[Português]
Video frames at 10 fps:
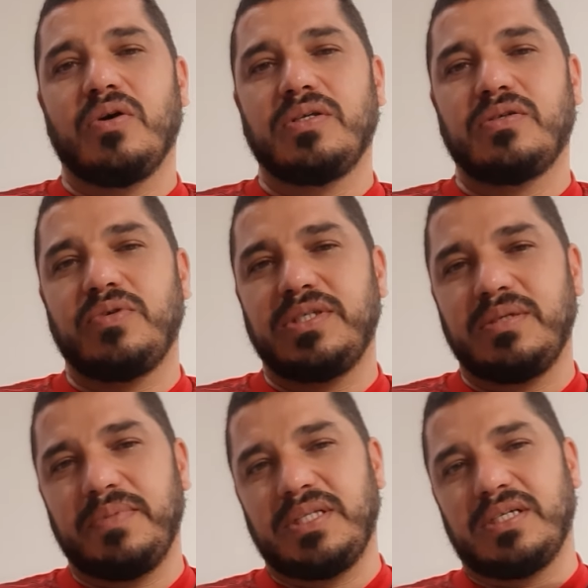Esse
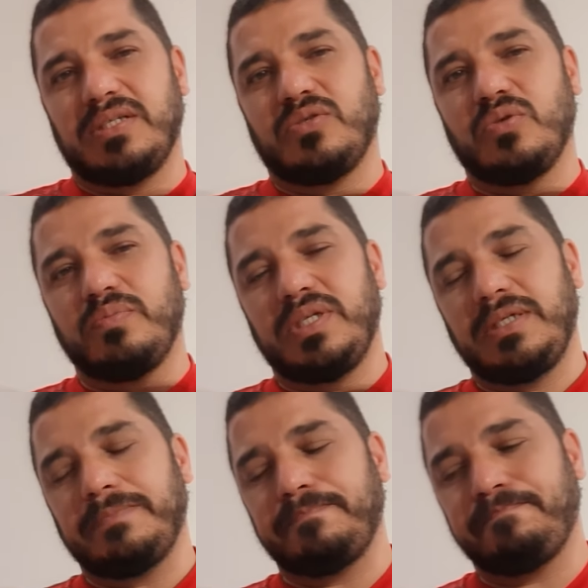conhecimento aqui
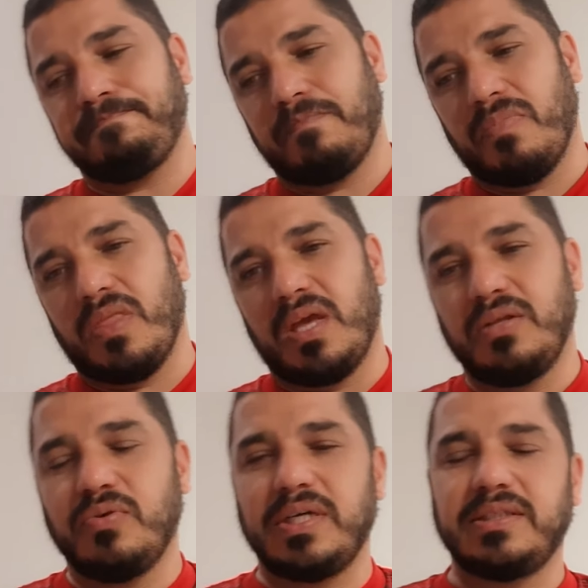sobre
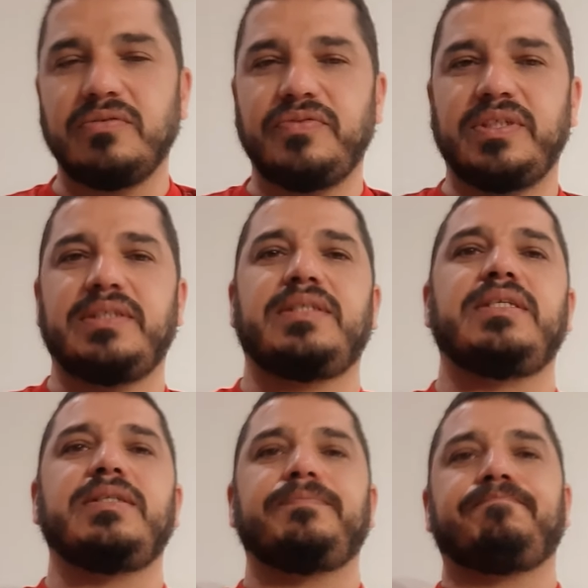educação
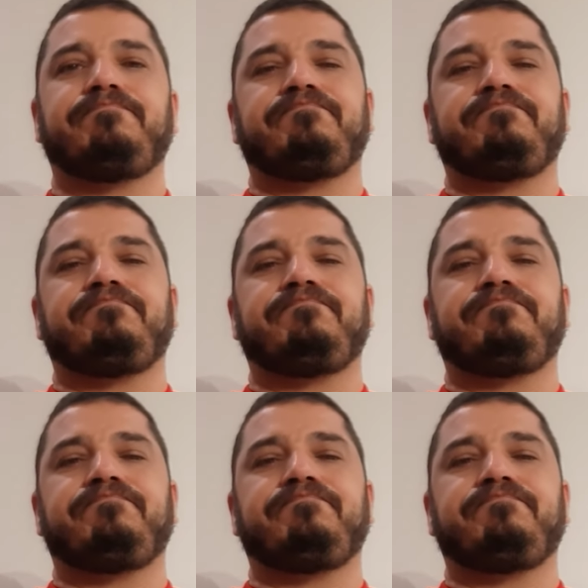financeira,